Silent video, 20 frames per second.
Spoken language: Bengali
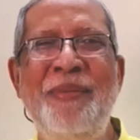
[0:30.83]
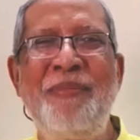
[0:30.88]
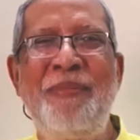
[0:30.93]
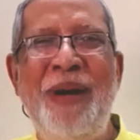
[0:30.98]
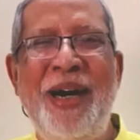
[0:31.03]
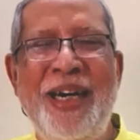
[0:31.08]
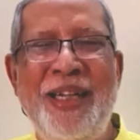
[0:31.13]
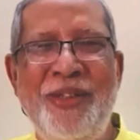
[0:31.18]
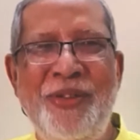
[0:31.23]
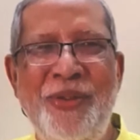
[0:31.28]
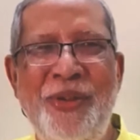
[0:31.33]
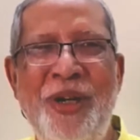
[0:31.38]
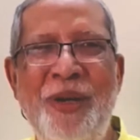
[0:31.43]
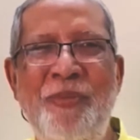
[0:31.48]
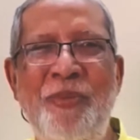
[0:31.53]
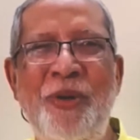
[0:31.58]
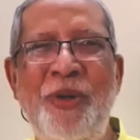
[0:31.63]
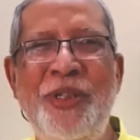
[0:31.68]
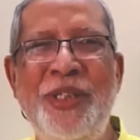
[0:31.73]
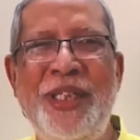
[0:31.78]
বাহাত্তরের
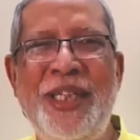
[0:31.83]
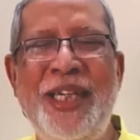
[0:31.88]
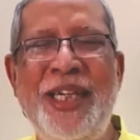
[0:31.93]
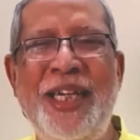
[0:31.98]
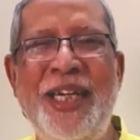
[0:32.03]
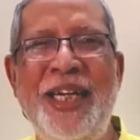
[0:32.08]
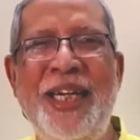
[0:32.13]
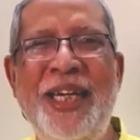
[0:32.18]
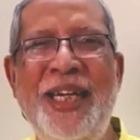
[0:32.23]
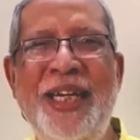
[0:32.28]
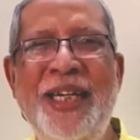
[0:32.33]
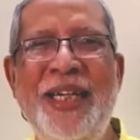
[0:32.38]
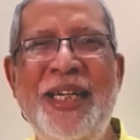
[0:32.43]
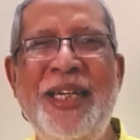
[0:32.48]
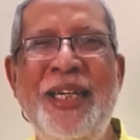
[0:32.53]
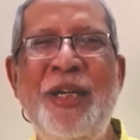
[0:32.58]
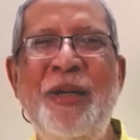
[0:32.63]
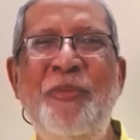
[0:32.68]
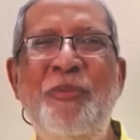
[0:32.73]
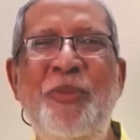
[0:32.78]
পর থেকে
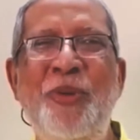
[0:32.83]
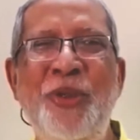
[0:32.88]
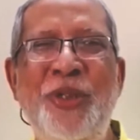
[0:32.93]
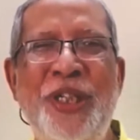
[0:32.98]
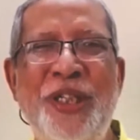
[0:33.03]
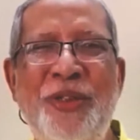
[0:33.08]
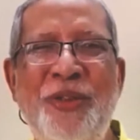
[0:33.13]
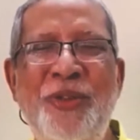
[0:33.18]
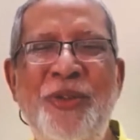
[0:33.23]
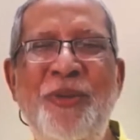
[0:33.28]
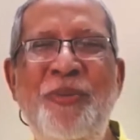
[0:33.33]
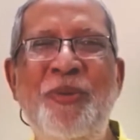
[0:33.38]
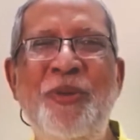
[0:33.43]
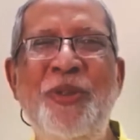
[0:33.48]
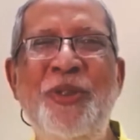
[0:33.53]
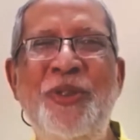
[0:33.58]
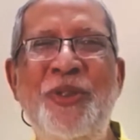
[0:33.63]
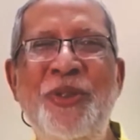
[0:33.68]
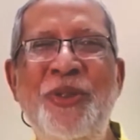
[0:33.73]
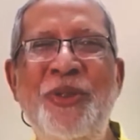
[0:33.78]
পঁচাত্তর
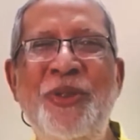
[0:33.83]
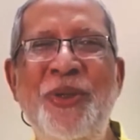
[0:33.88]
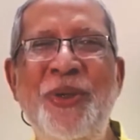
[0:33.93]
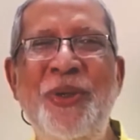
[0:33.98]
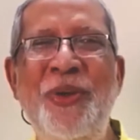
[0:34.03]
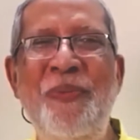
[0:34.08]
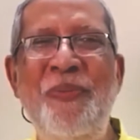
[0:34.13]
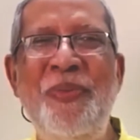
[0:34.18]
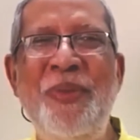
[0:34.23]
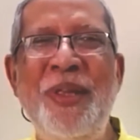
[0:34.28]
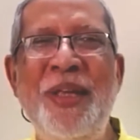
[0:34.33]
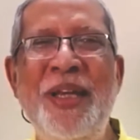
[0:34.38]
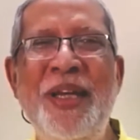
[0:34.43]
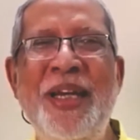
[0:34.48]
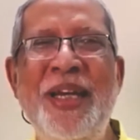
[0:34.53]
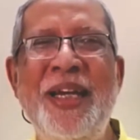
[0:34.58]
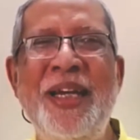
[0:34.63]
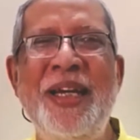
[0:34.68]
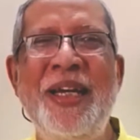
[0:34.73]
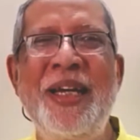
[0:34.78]
পর্যন্ত
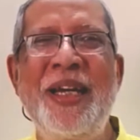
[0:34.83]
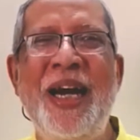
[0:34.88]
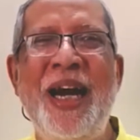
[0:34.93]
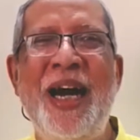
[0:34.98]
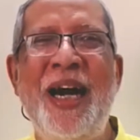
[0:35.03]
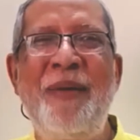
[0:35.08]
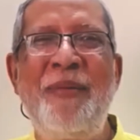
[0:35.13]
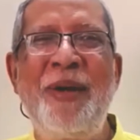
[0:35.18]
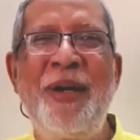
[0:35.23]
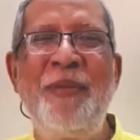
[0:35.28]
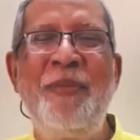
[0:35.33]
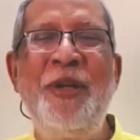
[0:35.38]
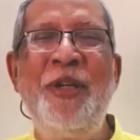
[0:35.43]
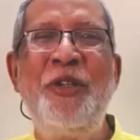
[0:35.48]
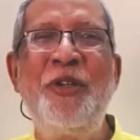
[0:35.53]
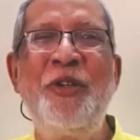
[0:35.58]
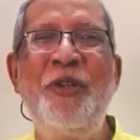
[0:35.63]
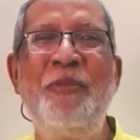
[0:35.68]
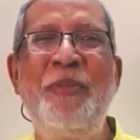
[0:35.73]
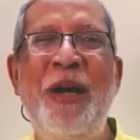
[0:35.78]
আমার
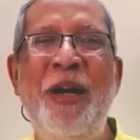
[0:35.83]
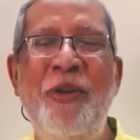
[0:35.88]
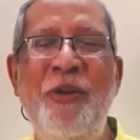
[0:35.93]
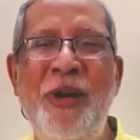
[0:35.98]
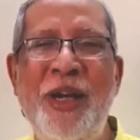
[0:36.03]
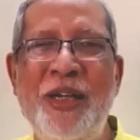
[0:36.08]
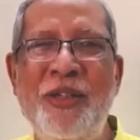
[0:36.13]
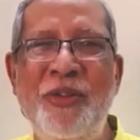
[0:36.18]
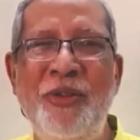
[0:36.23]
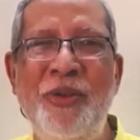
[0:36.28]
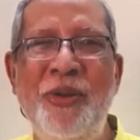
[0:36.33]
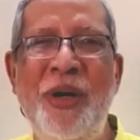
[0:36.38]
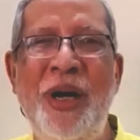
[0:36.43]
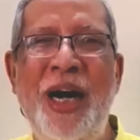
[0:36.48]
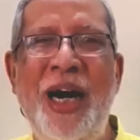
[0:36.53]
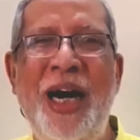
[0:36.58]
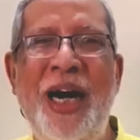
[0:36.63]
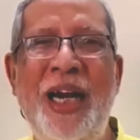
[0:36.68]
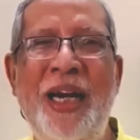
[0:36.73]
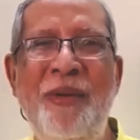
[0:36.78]
ভীষণ ভালো লাগত
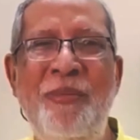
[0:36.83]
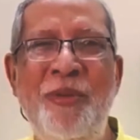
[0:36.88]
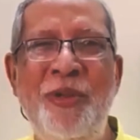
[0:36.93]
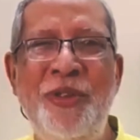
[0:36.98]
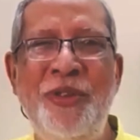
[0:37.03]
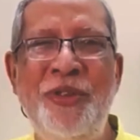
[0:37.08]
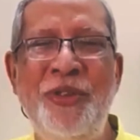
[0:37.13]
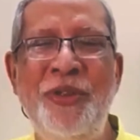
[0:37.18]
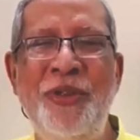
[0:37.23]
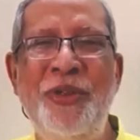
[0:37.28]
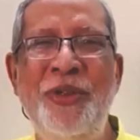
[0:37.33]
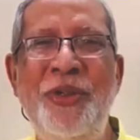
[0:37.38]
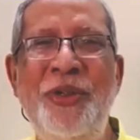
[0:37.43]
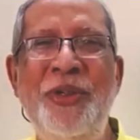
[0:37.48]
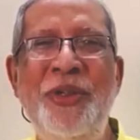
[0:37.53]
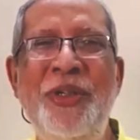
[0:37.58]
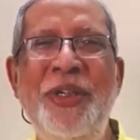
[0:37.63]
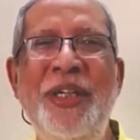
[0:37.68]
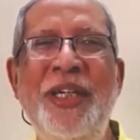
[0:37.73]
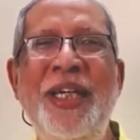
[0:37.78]
আল মনসুর
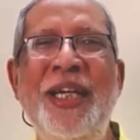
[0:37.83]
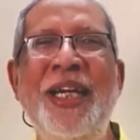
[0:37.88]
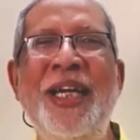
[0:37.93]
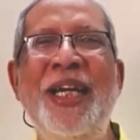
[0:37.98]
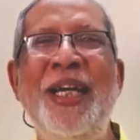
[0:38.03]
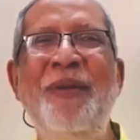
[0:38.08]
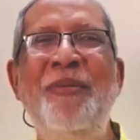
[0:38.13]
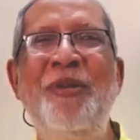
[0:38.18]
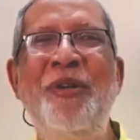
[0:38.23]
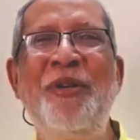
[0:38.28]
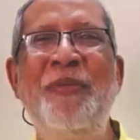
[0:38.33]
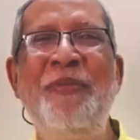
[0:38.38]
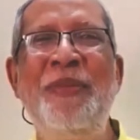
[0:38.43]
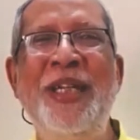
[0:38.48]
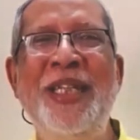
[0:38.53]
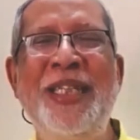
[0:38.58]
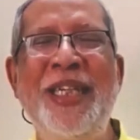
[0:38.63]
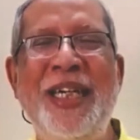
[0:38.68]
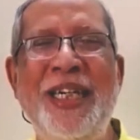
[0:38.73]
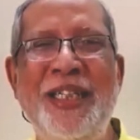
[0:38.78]
এবং
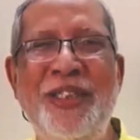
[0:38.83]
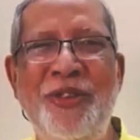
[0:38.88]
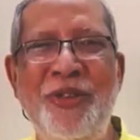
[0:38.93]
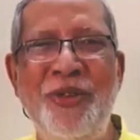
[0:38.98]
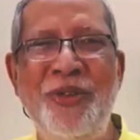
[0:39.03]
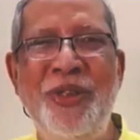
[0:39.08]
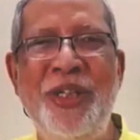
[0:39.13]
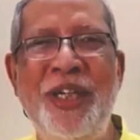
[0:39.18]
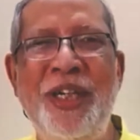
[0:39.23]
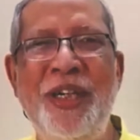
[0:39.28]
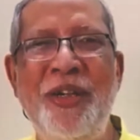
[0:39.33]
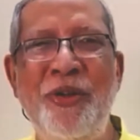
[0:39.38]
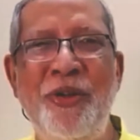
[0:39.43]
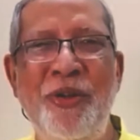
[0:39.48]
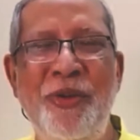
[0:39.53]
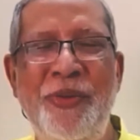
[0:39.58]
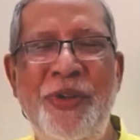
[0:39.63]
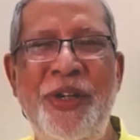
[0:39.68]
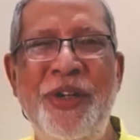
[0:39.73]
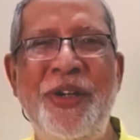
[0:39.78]
মিতা চৌধুরীর
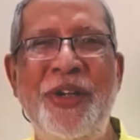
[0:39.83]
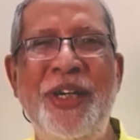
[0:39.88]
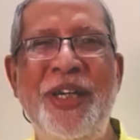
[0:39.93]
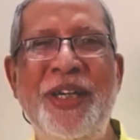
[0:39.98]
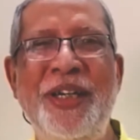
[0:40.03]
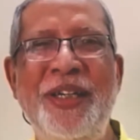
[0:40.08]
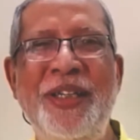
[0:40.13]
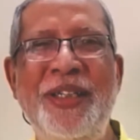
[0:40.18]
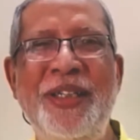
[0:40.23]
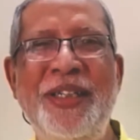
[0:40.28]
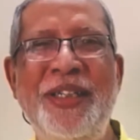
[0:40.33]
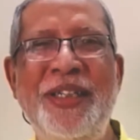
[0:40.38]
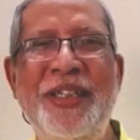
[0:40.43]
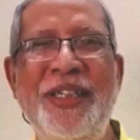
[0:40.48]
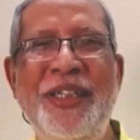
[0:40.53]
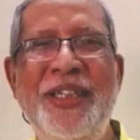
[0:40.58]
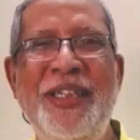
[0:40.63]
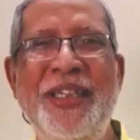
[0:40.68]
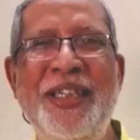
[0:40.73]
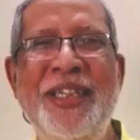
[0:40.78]
অভিনয়
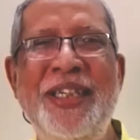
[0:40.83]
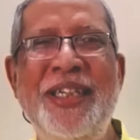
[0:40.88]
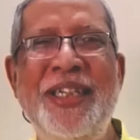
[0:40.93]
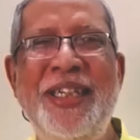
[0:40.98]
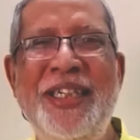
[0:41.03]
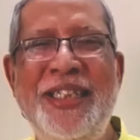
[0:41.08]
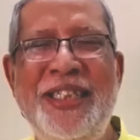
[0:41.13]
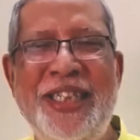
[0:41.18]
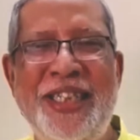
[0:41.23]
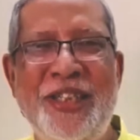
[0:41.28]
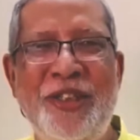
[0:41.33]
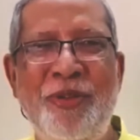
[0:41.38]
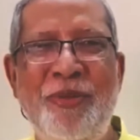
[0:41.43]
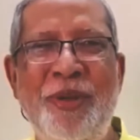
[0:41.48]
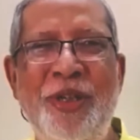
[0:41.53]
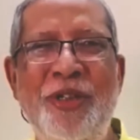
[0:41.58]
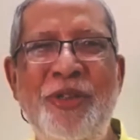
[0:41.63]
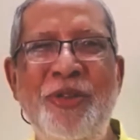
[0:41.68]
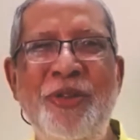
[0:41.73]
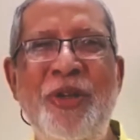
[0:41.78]
সে
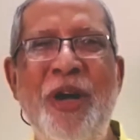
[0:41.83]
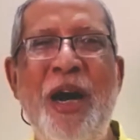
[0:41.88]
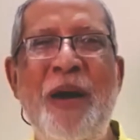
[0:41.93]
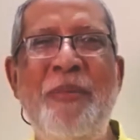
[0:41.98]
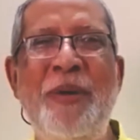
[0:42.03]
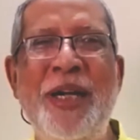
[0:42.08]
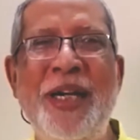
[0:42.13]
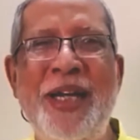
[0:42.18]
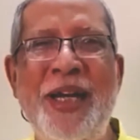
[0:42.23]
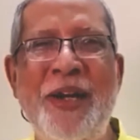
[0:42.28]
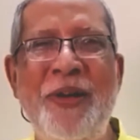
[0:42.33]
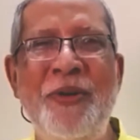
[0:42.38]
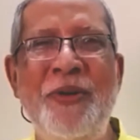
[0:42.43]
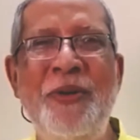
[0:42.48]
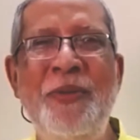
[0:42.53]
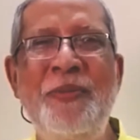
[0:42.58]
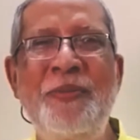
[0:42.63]
সময় শুধু আমার কেন